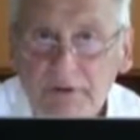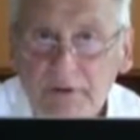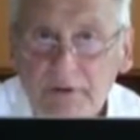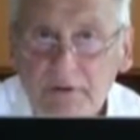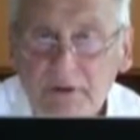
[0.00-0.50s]

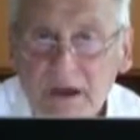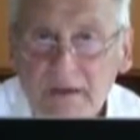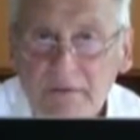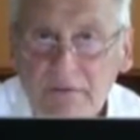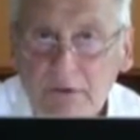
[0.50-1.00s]
hat er noch gar
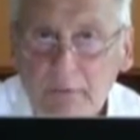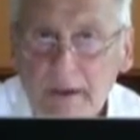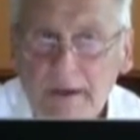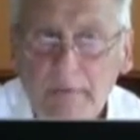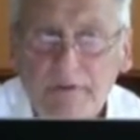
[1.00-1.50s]
nichts. Ich glaube,
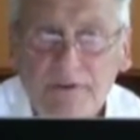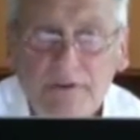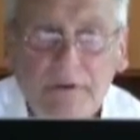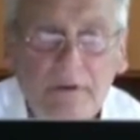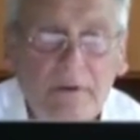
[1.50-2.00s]
eine
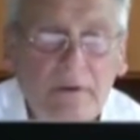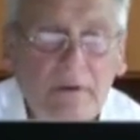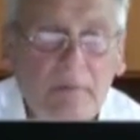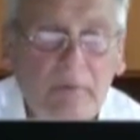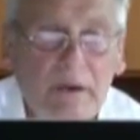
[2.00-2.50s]
Maschine.
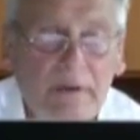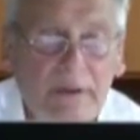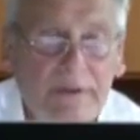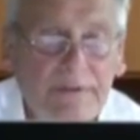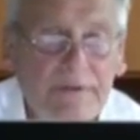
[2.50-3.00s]
Mehr
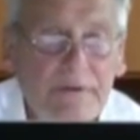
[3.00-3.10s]
nicht.